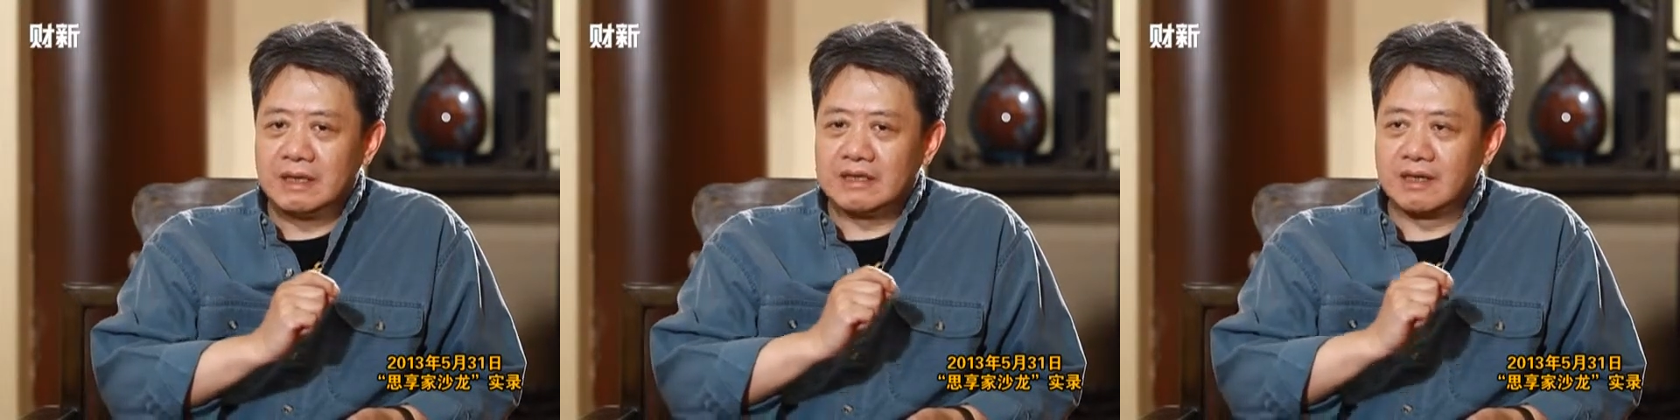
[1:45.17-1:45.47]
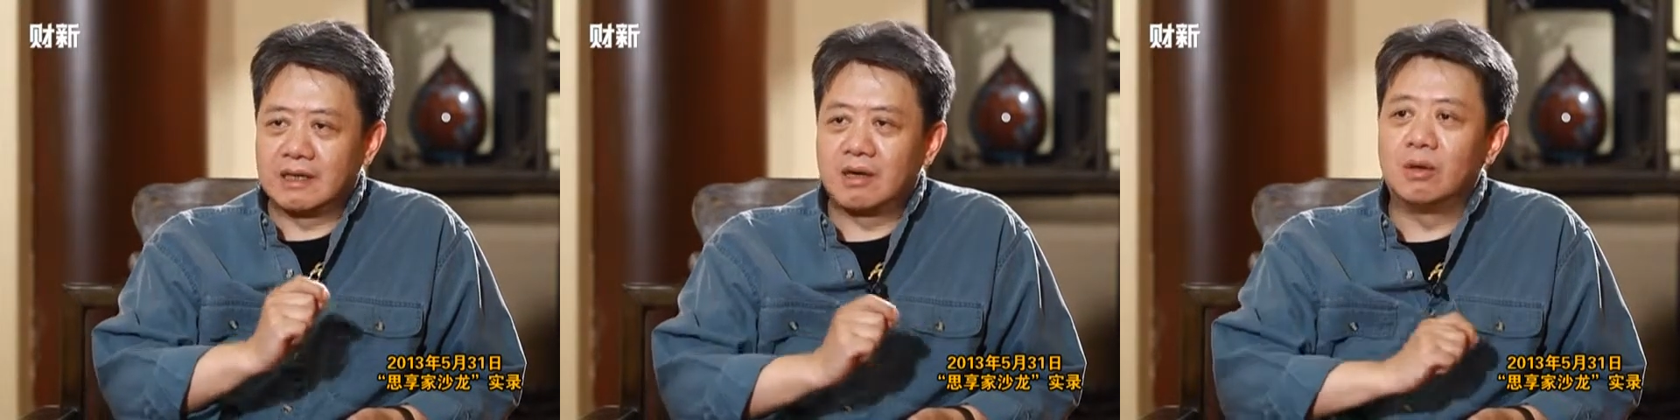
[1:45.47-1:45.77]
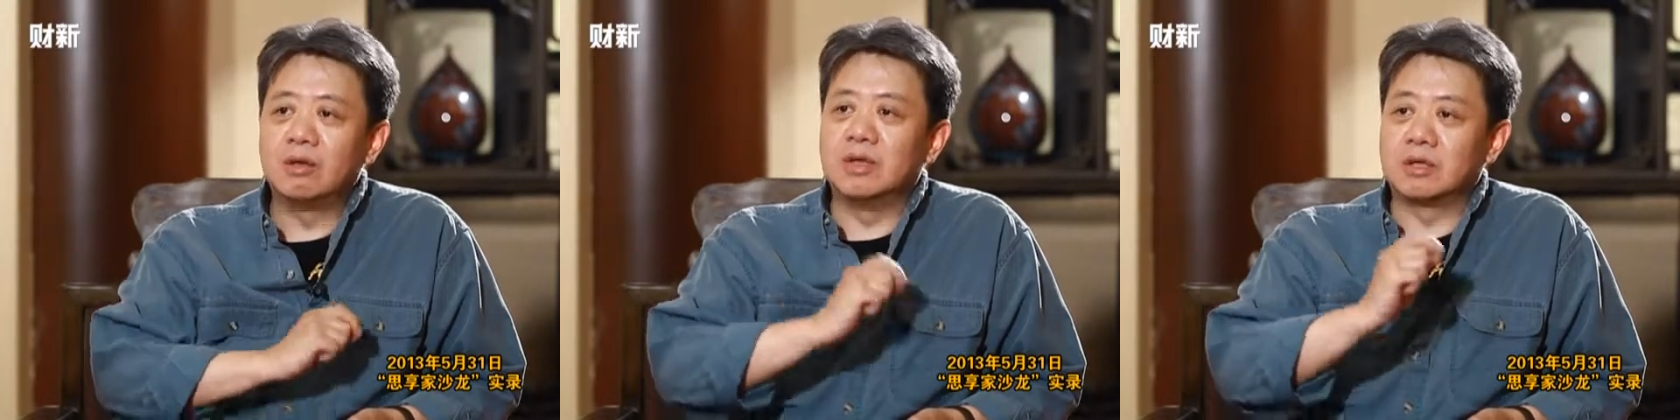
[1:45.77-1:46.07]
现在
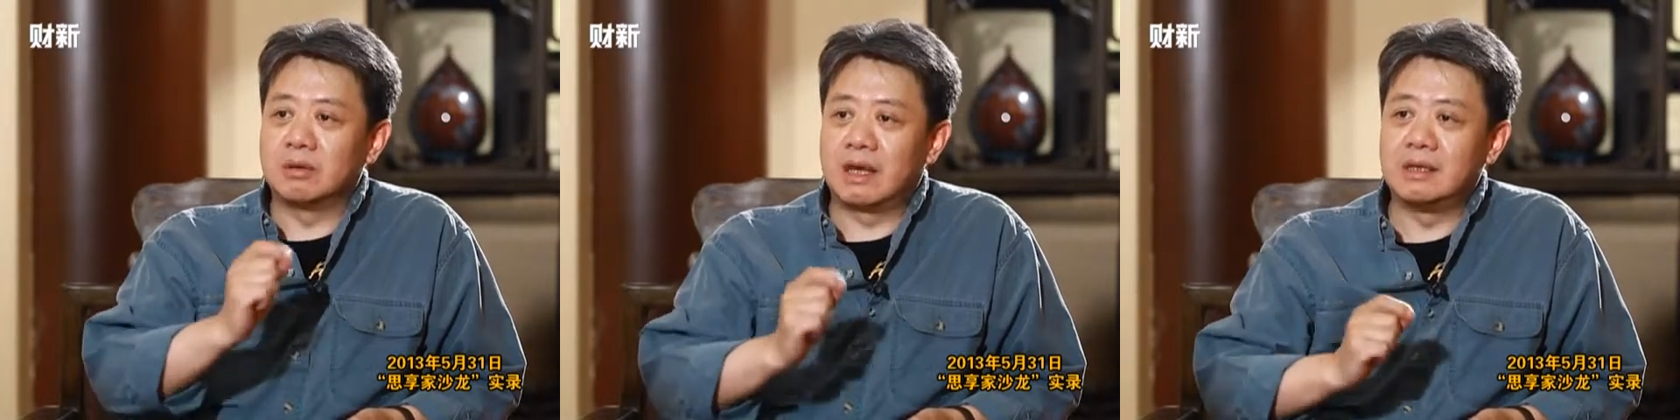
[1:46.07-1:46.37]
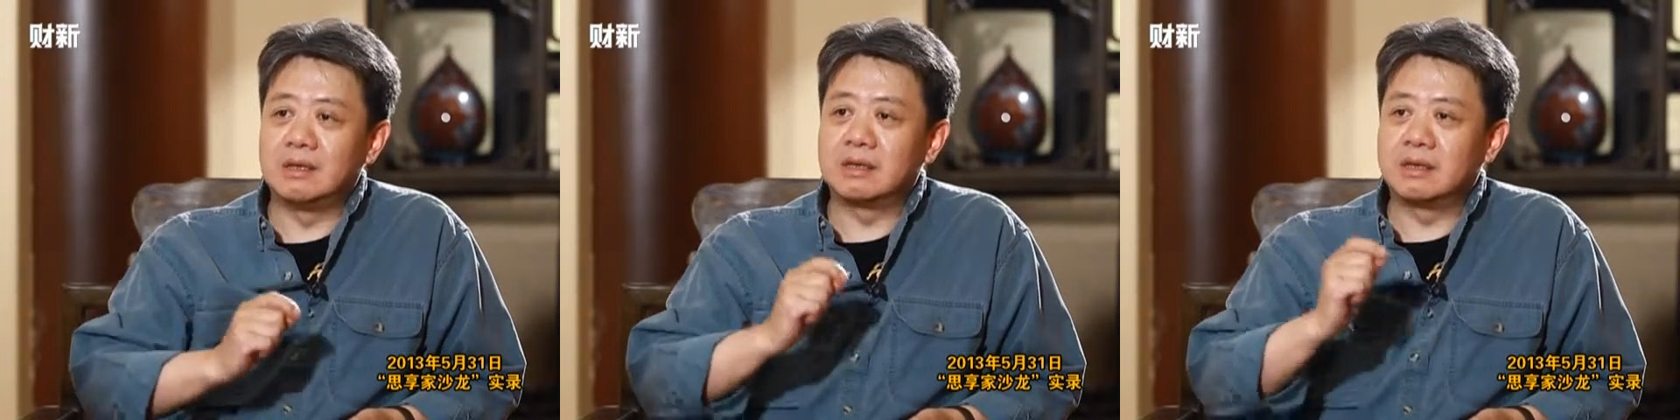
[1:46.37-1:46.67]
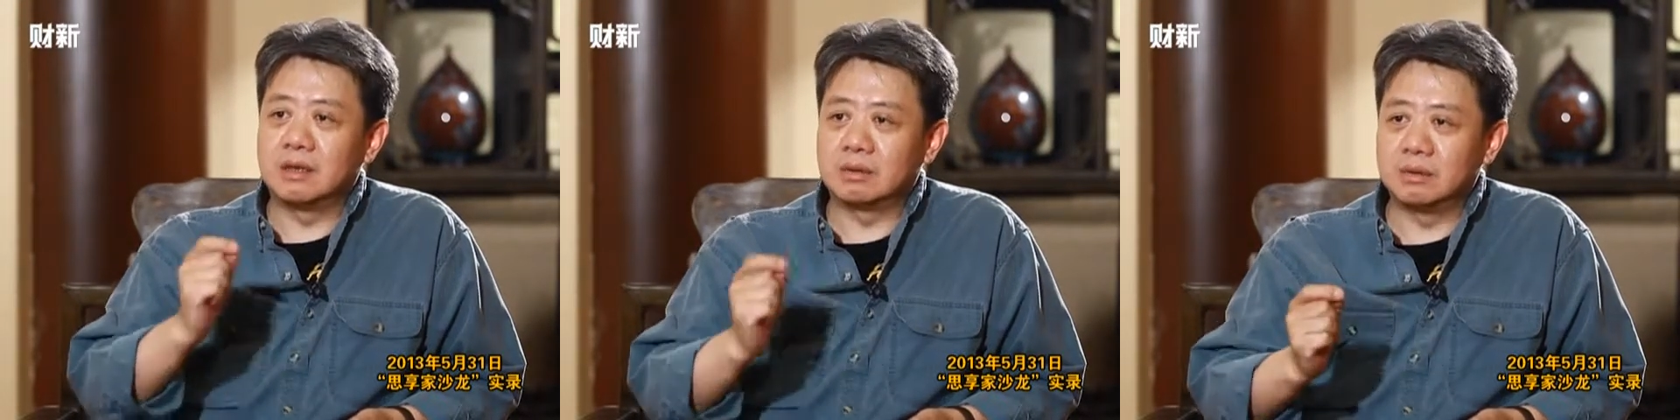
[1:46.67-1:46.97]
勾勒出来的那些
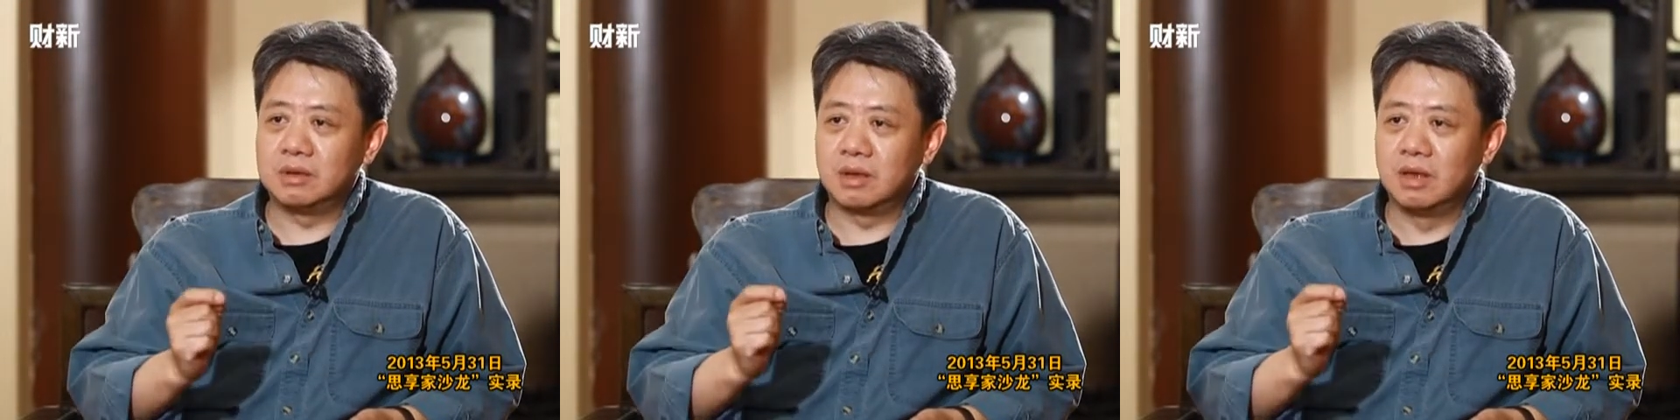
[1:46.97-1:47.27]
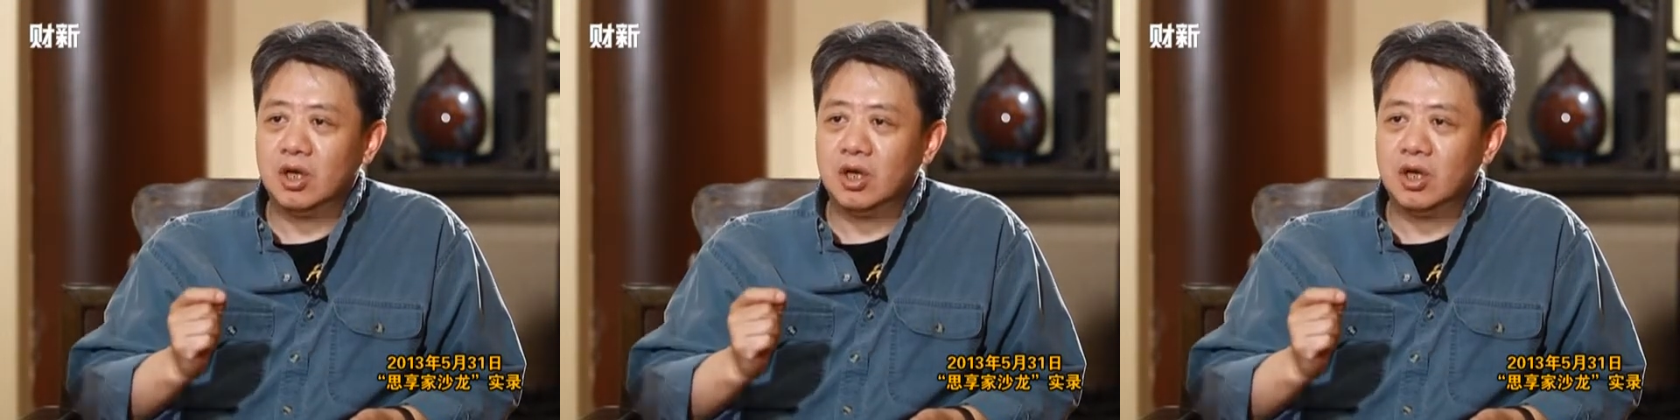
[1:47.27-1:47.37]
特殊性，